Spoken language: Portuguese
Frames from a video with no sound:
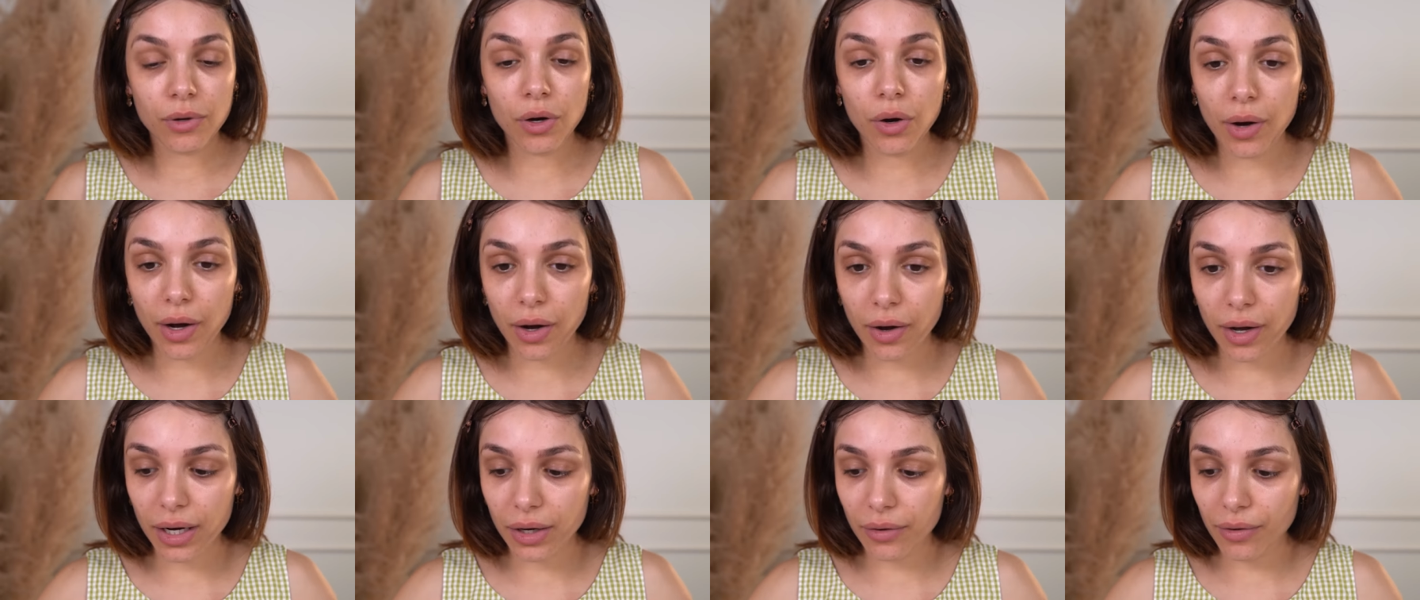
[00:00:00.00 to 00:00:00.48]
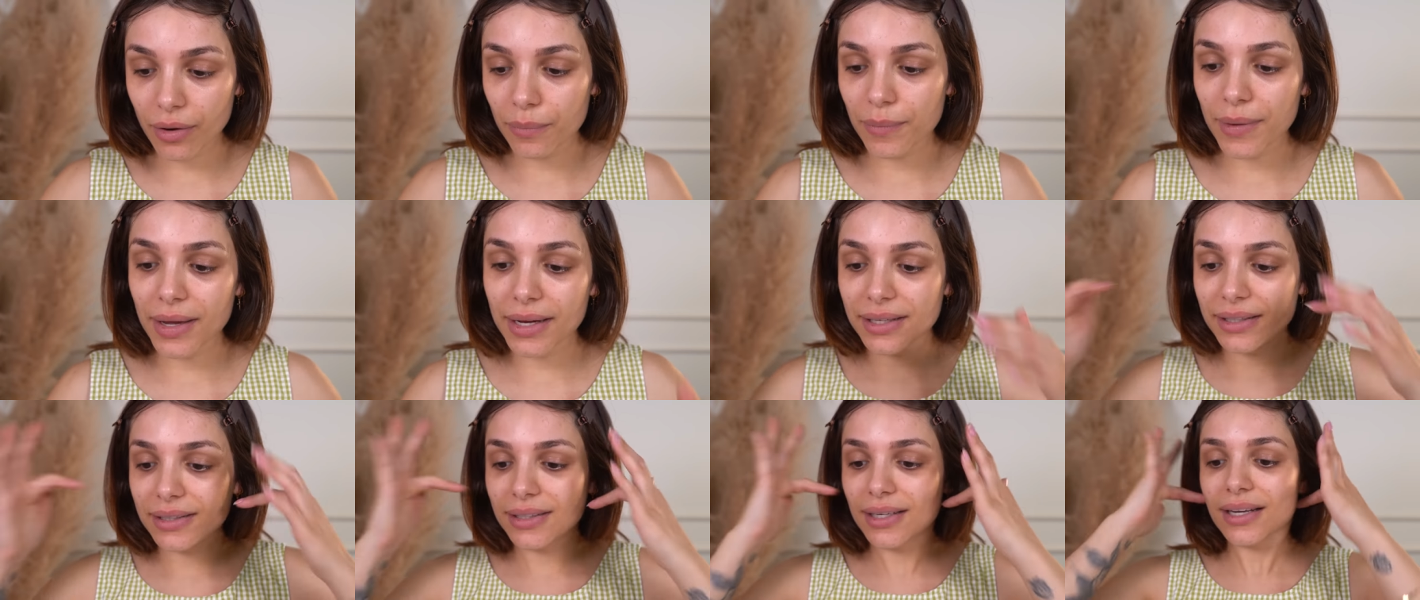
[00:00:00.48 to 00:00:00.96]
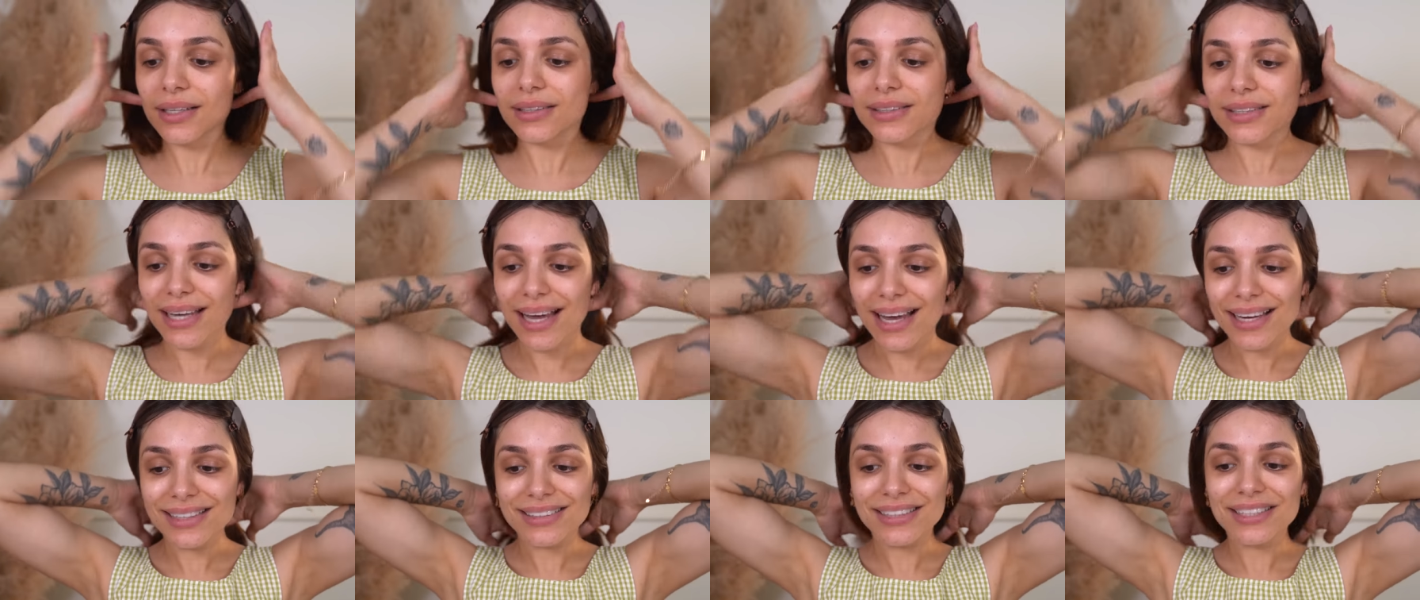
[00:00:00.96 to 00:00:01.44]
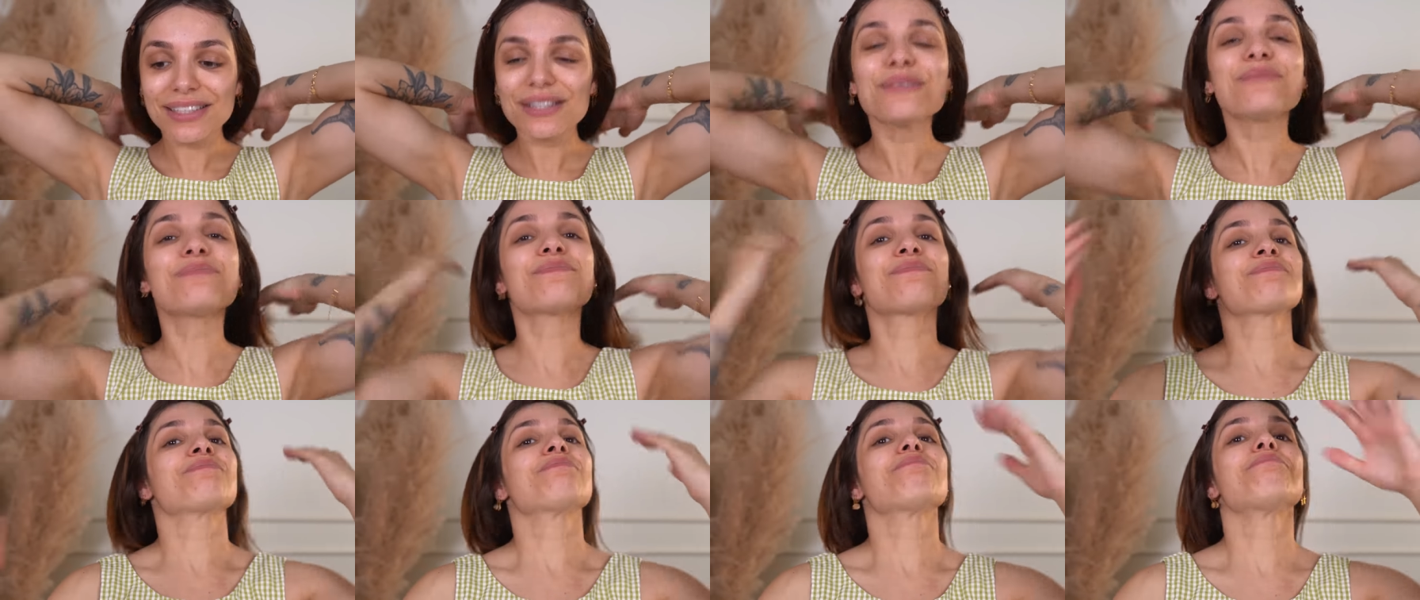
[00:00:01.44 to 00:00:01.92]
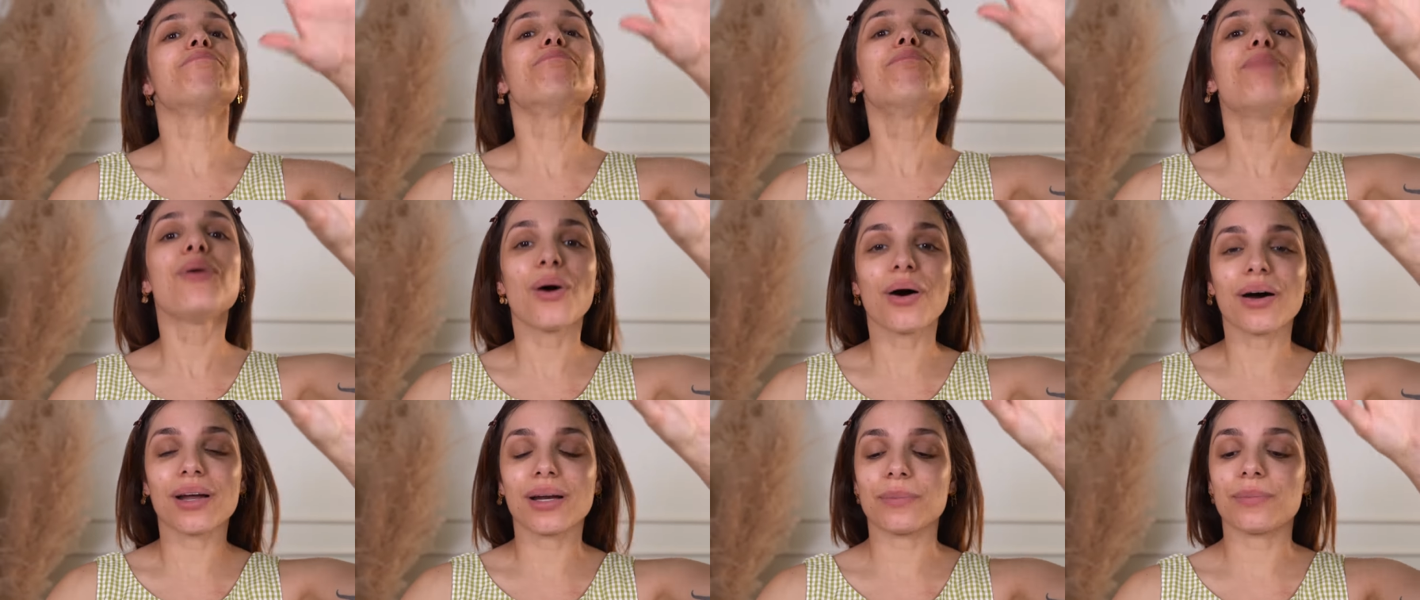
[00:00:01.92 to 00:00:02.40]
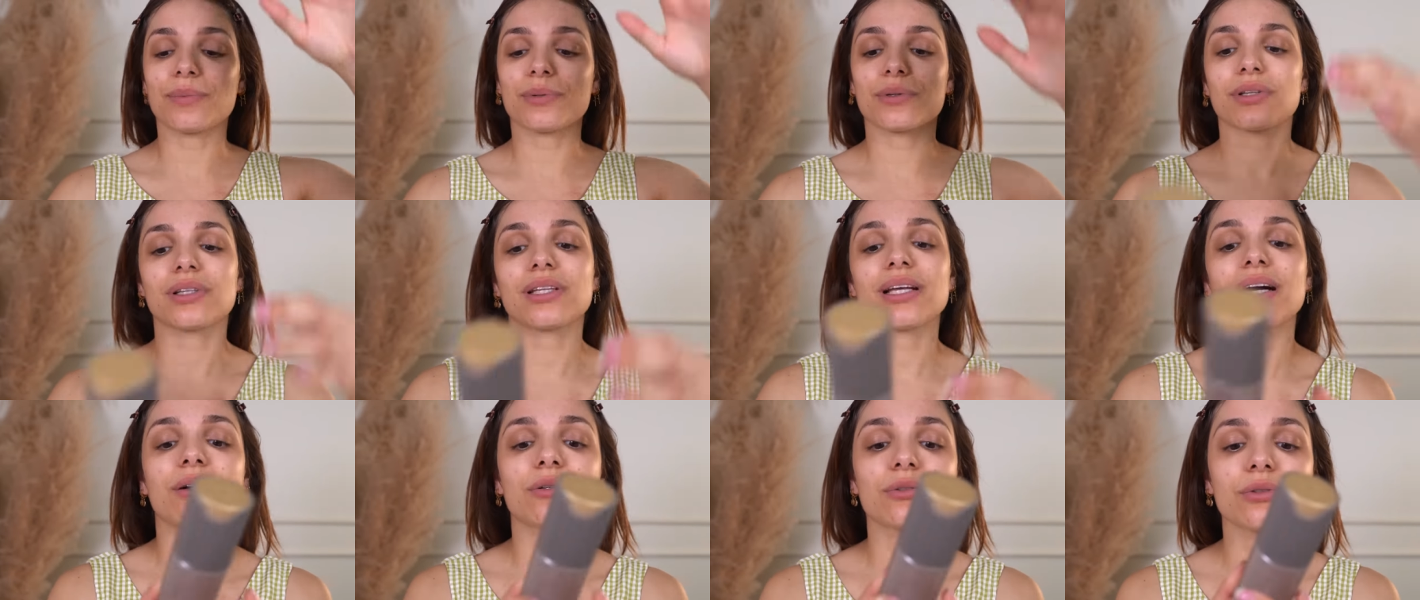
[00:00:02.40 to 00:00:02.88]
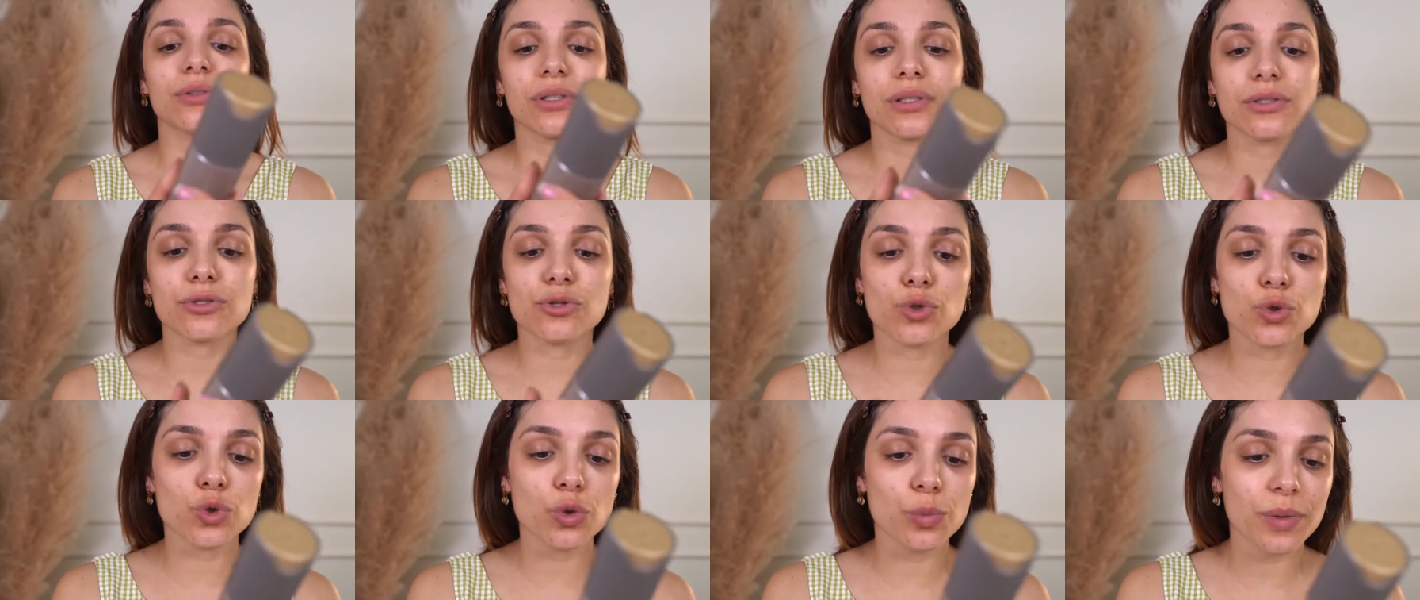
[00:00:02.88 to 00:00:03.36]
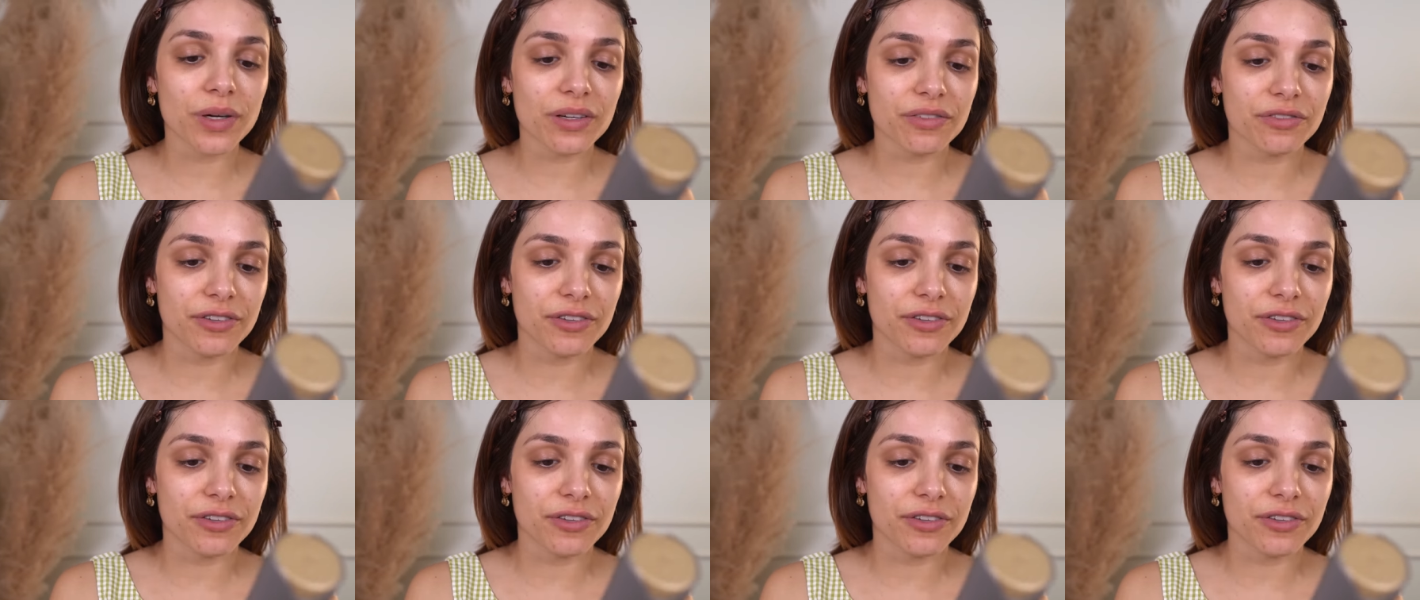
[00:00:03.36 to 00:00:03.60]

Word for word: Bom, agora com a pele hidratada, bora pro tal do Super